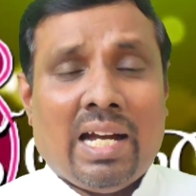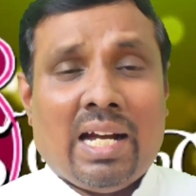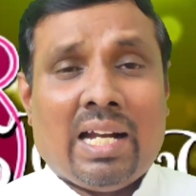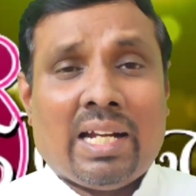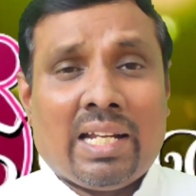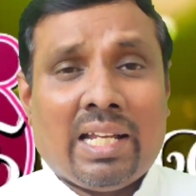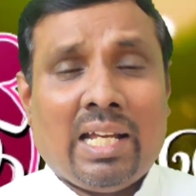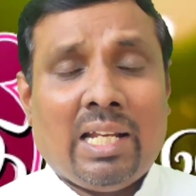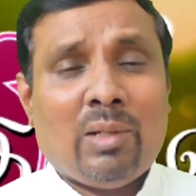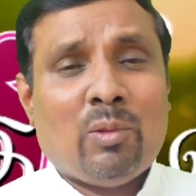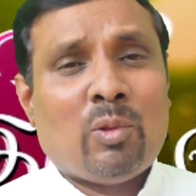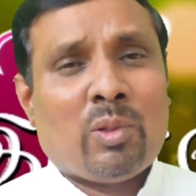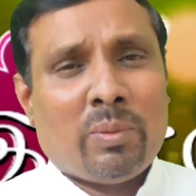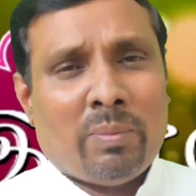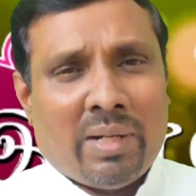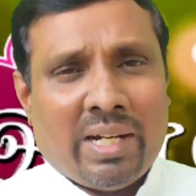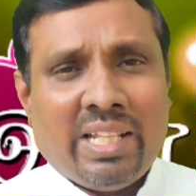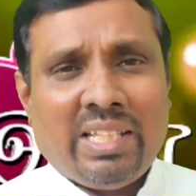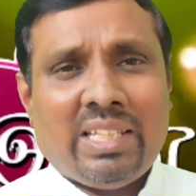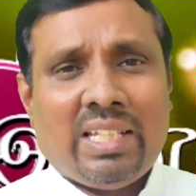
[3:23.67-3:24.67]
ஆனால் ஒரு
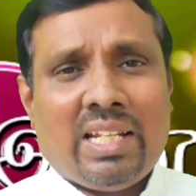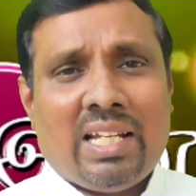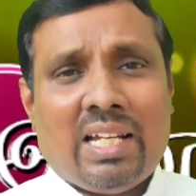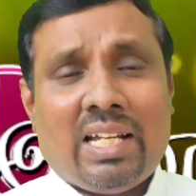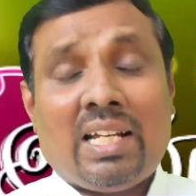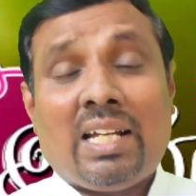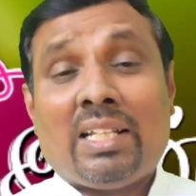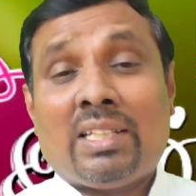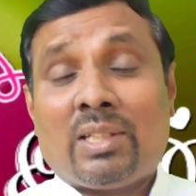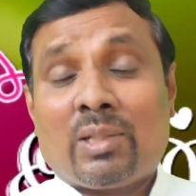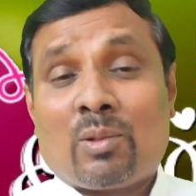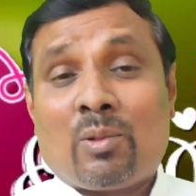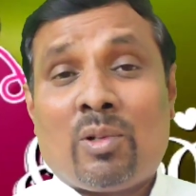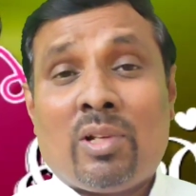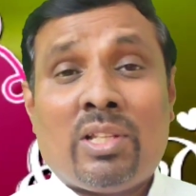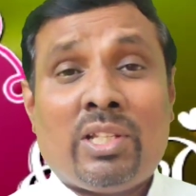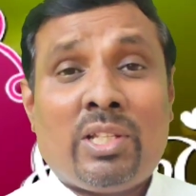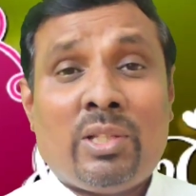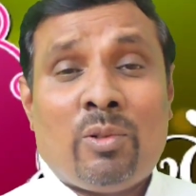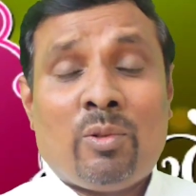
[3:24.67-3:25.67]
மனிதனாக அந்த
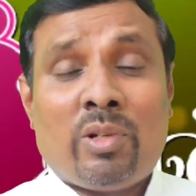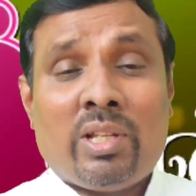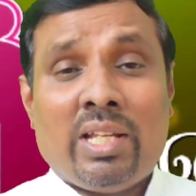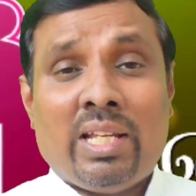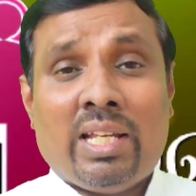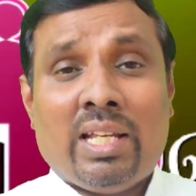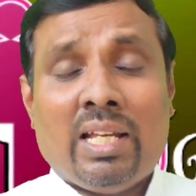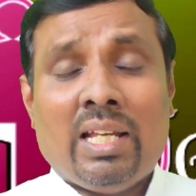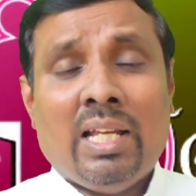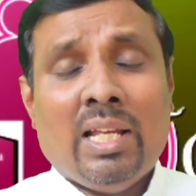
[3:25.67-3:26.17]
குழந்தையினுடைய